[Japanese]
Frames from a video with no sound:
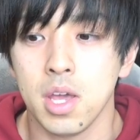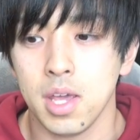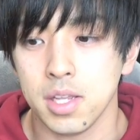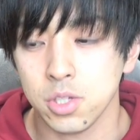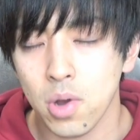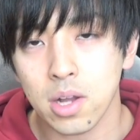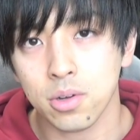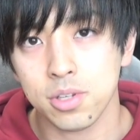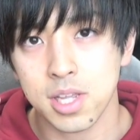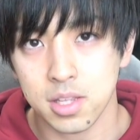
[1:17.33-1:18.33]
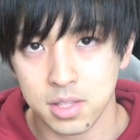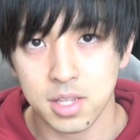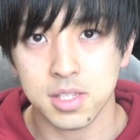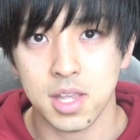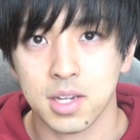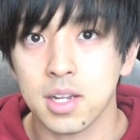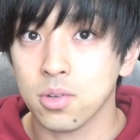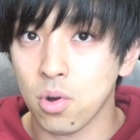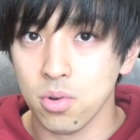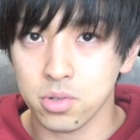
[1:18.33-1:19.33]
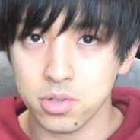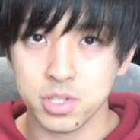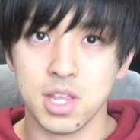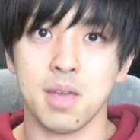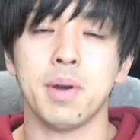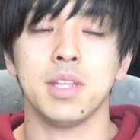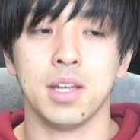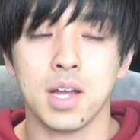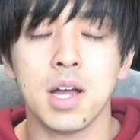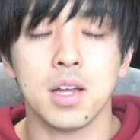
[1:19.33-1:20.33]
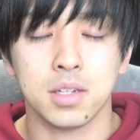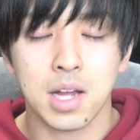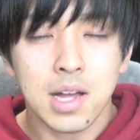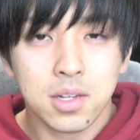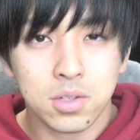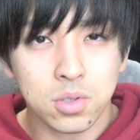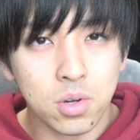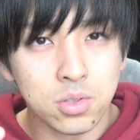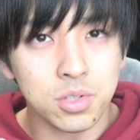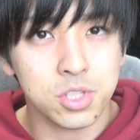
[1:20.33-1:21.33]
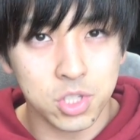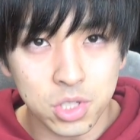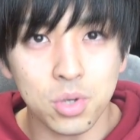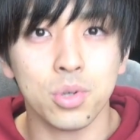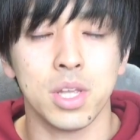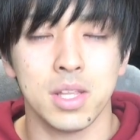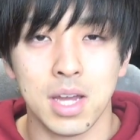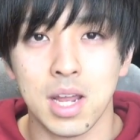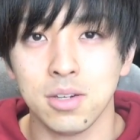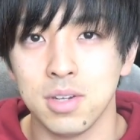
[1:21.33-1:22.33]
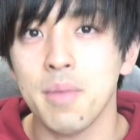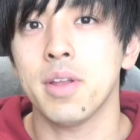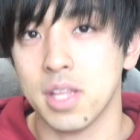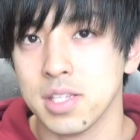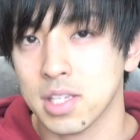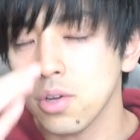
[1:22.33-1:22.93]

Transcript: えー、小学校3年生から高校生までが学校の授業で習うレベルです。